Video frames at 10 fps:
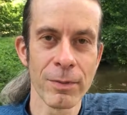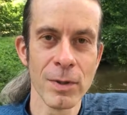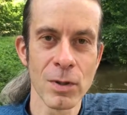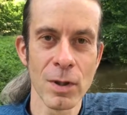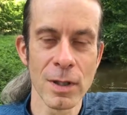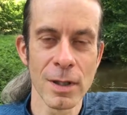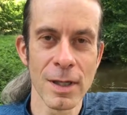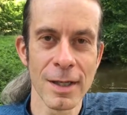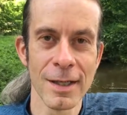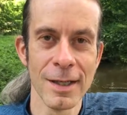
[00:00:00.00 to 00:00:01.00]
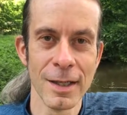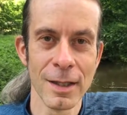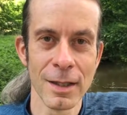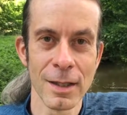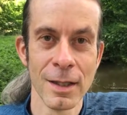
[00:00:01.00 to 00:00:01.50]
wie soll ich sagen,
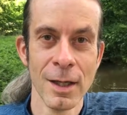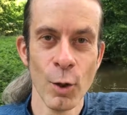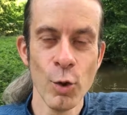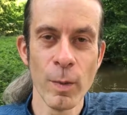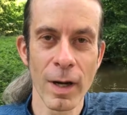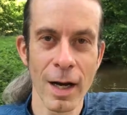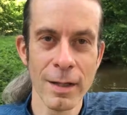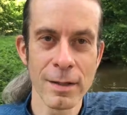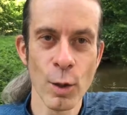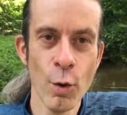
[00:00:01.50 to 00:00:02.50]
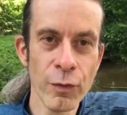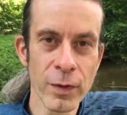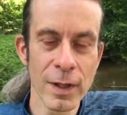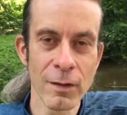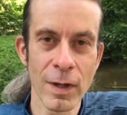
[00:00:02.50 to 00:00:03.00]
eine überreizte Hüfte,